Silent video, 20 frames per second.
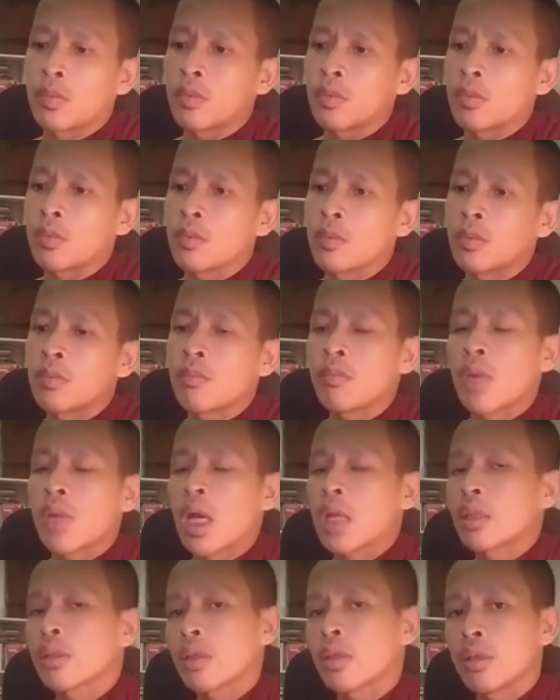bàn
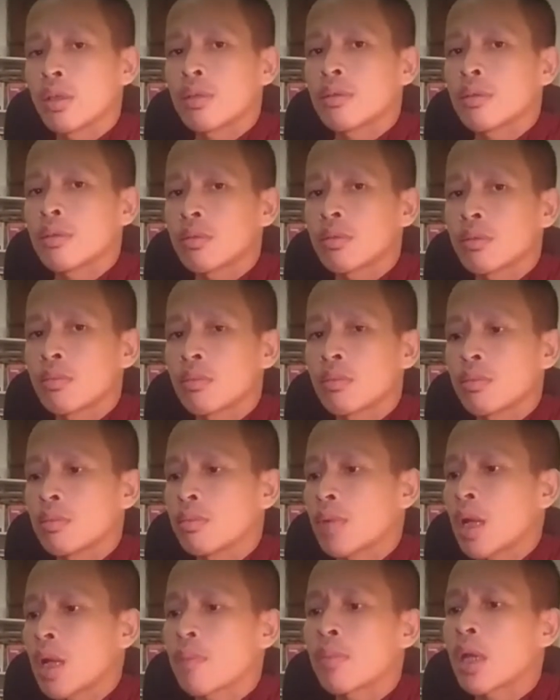thì
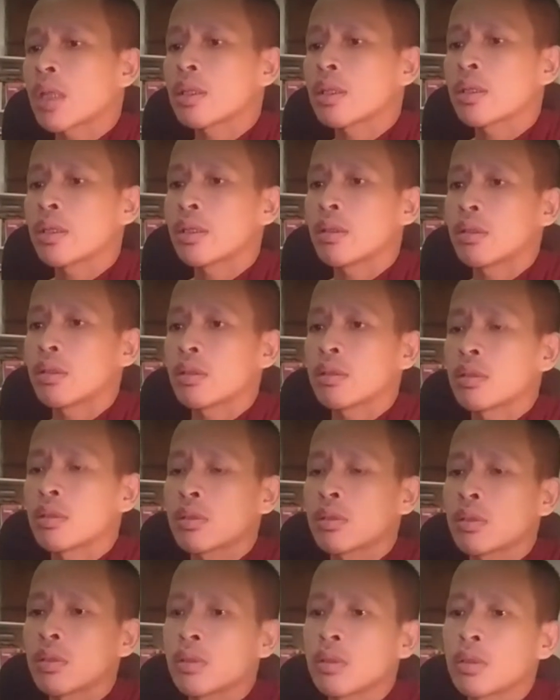bàn tiệt
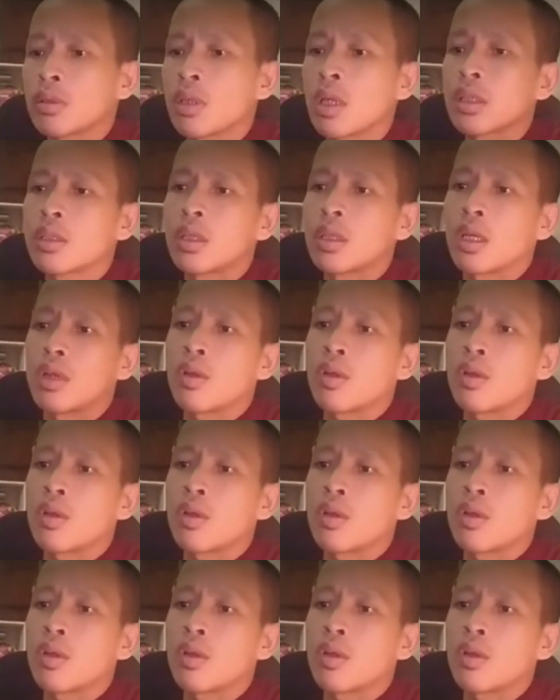cất là nom